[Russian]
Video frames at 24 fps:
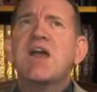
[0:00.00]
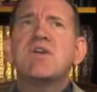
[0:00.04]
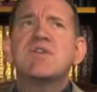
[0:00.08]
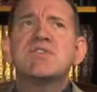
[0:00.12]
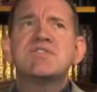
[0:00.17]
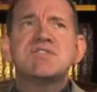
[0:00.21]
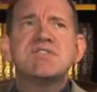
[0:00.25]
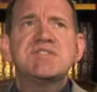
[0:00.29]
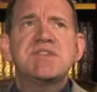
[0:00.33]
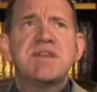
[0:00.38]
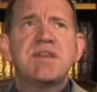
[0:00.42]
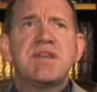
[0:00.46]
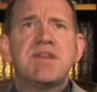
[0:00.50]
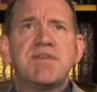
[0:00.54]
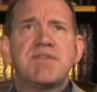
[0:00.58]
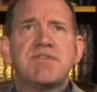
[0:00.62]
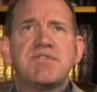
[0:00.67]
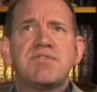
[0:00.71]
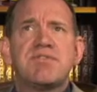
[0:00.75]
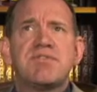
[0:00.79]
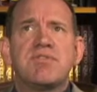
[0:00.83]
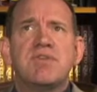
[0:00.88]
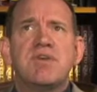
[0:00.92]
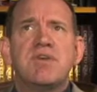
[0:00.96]
Эти города
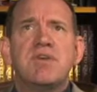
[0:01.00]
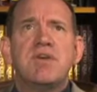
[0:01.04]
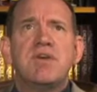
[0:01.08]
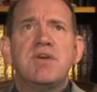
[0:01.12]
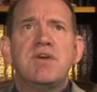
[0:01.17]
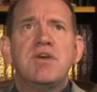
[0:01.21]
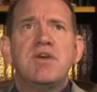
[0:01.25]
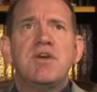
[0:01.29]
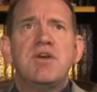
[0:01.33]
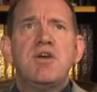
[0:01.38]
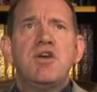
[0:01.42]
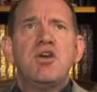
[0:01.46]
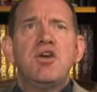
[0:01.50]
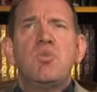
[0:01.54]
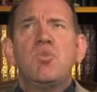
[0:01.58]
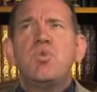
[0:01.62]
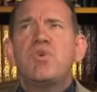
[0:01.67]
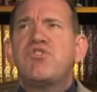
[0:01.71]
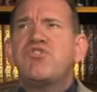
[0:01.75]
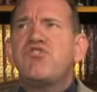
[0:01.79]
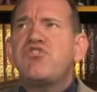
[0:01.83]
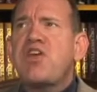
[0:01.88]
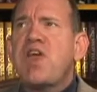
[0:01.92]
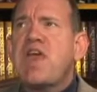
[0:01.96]
представляли собой
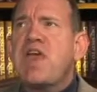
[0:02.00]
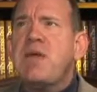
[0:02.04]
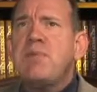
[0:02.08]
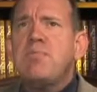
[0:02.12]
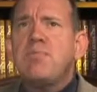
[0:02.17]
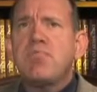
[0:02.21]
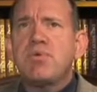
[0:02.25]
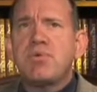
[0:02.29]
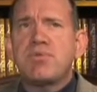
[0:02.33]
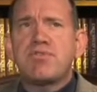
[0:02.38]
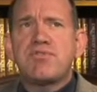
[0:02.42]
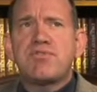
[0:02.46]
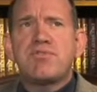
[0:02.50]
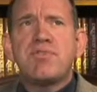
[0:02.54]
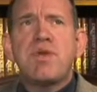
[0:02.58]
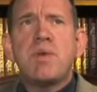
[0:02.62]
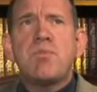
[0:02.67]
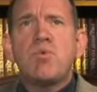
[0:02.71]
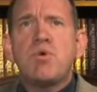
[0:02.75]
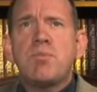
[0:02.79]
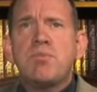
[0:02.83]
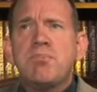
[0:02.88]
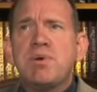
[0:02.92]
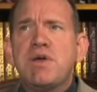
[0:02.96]
сплошные
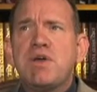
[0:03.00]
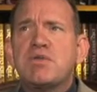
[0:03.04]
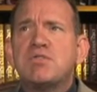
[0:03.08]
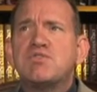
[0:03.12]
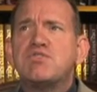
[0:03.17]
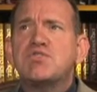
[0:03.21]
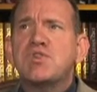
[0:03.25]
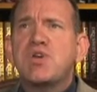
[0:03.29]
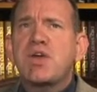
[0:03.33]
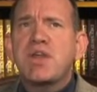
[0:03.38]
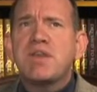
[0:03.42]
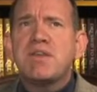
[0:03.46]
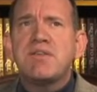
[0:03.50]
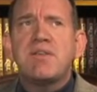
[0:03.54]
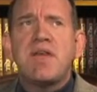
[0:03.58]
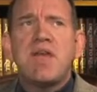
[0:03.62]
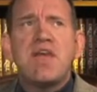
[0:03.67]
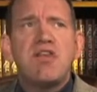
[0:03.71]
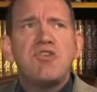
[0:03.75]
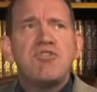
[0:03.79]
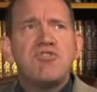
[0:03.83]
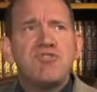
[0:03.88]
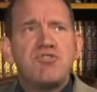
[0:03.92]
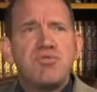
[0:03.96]
сокровищницы и
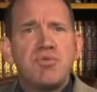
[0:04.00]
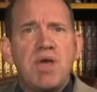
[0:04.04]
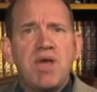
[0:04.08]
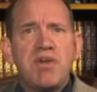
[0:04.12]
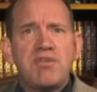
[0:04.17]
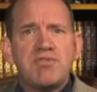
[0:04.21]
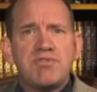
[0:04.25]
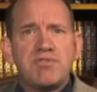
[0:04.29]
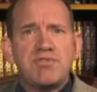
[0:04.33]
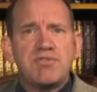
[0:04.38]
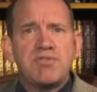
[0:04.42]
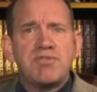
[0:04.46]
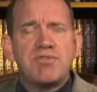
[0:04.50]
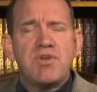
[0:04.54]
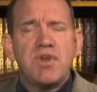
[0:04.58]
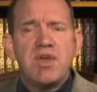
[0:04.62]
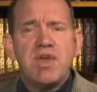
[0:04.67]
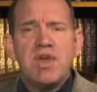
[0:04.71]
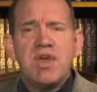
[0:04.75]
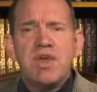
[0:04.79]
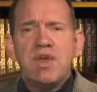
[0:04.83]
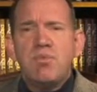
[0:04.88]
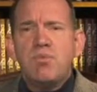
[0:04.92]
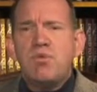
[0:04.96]
хранилища.
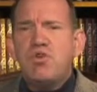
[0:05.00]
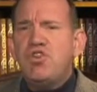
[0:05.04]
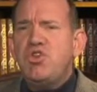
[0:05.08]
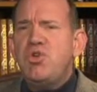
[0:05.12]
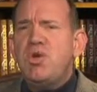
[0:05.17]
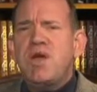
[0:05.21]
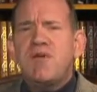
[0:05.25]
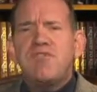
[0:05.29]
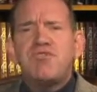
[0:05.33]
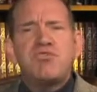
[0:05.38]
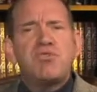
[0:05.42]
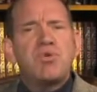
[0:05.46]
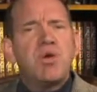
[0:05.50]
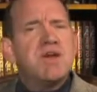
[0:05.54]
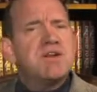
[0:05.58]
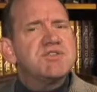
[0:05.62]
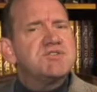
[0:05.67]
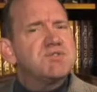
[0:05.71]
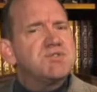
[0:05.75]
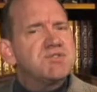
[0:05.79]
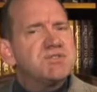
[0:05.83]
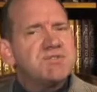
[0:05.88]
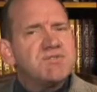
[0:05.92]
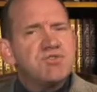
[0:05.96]

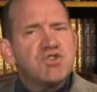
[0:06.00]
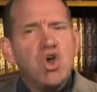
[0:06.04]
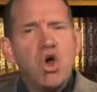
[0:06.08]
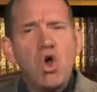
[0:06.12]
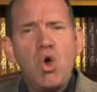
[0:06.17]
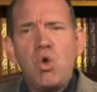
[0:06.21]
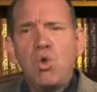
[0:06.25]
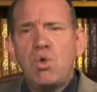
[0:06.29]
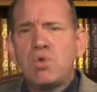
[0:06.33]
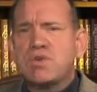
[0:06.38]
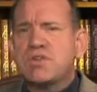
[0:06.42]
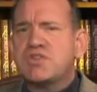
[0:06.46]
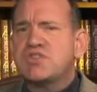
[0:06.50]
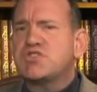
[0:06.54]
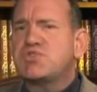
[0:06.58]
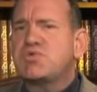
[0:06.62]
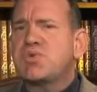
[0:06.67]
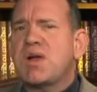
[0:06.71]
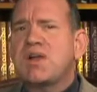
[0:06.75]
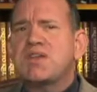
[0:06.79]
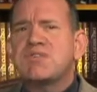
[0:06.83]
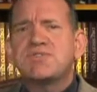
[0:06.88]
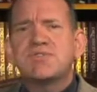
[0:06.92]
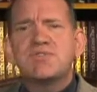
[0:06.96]
При огромном
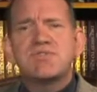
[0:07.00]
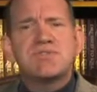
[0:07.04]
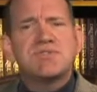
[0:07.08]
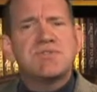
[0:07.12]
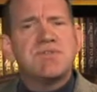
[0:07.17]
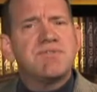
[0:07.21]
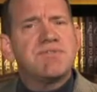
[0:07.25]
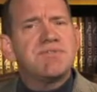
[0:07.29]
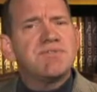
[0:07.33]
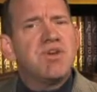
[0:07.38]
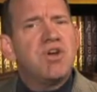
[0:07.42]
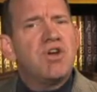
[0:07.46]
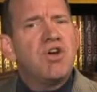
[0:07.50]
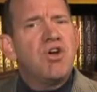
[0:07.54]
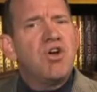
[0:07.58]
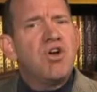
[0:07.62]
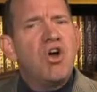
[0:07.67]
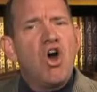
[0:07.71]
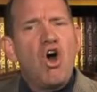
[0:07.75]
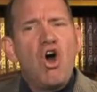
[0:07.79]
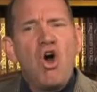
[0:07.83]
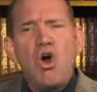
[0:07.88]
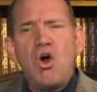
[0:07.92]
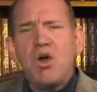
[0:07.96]
количестве золота,
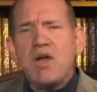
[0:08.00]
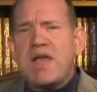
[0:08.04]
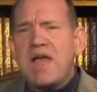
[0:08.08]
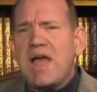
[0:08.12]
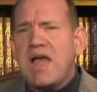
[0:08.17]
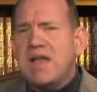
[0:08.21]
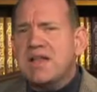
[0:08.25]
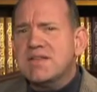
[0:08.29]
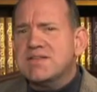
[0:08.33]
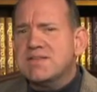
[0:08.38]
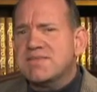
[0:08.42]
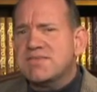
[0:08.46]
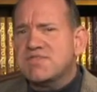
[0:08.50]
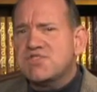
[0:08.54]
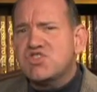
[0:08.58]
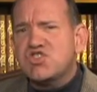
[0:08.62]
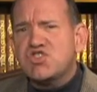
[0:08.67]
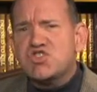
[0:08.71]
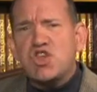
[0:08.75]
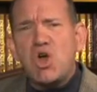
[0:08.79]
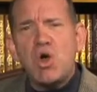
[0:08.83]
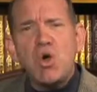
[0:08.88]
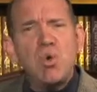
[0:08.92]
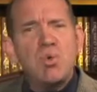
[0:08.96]
драгоценных металлов и
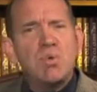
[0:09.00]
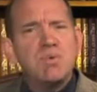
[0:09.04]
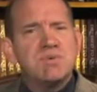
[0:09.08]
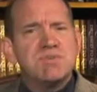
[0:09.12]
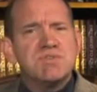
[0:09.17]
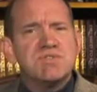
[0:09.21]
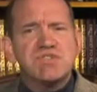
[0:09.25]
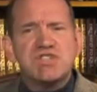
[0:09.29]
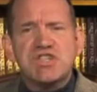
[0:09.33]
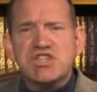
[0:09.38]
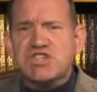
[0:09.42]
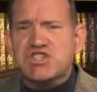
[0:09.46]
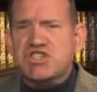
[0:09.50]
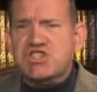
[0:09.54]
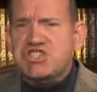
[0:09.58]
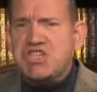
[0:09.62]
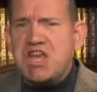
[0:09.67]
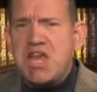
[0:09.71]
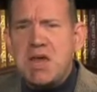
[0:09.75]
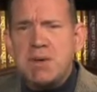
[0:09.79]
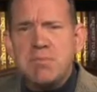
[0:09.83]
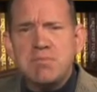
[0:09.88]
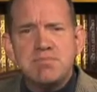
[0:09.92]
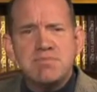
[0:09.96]
камней,
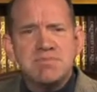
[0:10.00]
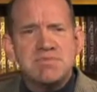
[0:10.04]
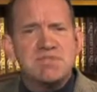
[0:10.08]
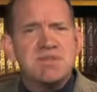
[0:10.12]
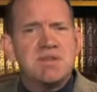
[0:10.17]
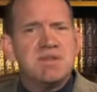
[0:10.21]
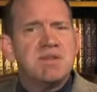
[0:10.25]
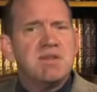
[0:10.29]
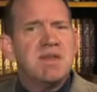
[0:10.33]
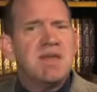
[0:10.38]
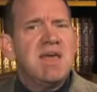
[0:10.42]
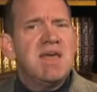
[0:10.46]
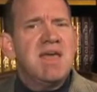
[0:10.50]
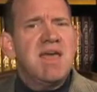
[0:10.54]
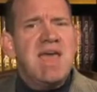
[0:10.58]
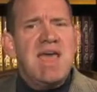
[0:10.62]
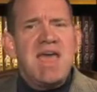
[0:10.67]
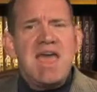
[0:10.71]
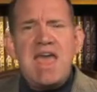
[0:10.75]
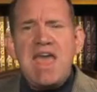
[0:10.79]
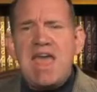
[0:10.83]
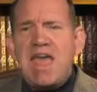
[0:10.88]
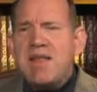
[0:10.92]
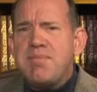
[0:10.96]
изысканных украшений
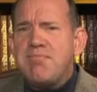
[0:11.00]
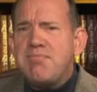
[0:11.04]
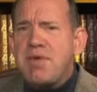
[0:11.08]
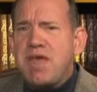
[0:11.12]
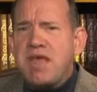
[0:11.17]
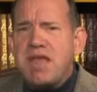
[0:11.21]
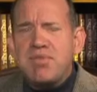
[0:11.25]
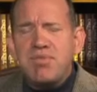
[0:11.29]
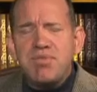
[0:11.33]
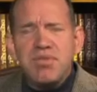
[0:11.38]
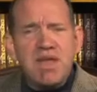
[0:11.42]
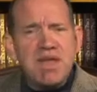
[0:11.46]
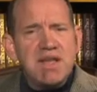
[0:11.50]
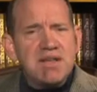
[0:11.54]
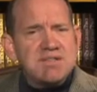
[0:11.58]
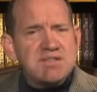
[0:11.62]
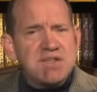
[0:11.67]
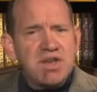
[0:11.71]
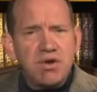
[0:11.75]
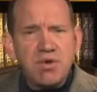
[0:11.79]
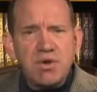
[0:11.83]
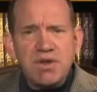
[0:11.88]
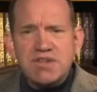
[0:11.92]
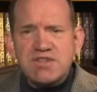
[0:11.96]
ручной работы,
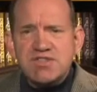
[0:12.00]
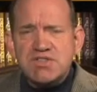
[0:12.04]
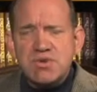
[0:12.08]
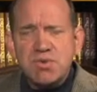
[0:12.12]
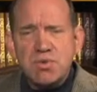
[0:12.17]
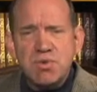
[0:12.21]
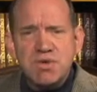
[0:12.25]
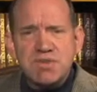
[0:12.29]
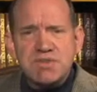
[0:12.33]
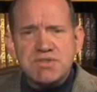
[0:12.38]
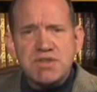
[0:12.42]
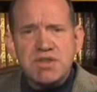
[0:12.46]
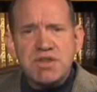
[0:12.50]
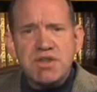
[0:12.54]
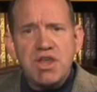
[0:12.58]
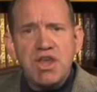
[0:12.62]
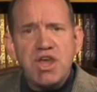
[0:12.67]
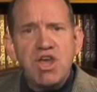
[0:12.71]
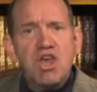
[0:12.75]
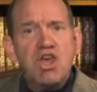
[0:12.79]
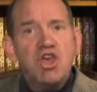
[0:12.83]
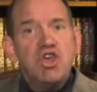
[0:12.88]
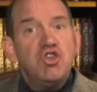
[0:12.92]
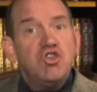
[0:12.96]
все эти
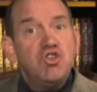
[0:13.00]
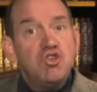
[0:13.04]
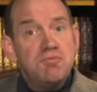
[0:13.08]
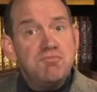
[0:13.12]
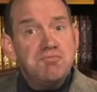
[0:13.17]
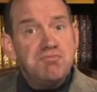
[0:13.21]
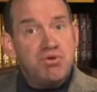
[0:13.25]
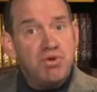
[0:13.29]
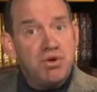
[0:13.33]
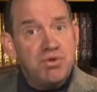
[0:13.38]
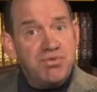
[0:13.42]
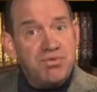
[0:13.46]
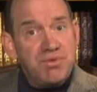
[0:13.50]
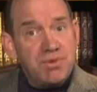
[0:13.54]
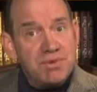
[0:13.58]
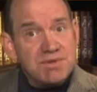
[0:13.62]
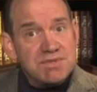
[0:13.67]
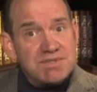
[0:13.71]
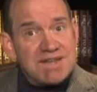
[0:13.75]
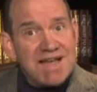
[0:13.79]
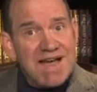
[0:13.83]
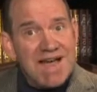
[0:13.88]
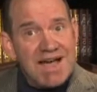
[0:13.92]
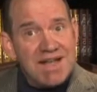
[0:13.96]
сокровища хранятся в
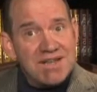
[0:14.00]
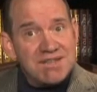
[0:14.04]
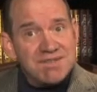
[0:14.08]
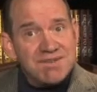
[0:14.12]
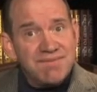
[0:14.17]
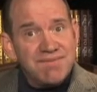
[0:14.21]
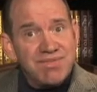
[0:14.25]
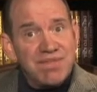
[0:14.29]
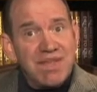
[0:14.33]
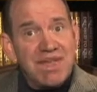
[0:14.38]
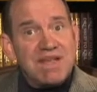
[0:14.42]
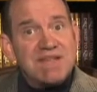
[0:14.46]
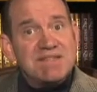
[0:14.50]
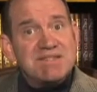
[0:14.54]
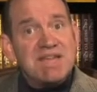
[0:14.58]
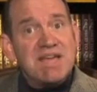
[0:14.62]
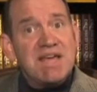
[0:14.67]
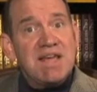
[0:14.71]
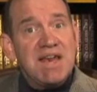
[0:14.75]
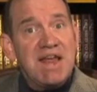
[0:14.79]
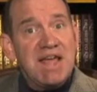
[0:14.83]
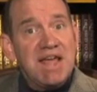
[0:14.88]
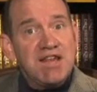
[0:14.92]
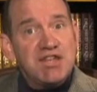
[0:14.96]
отдельном
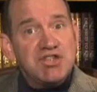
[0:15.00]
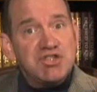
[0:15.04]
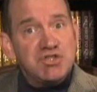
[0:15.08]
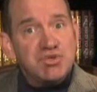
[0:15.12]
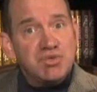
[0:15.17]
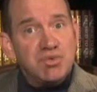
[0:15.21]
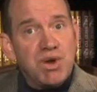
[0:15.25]
помещении.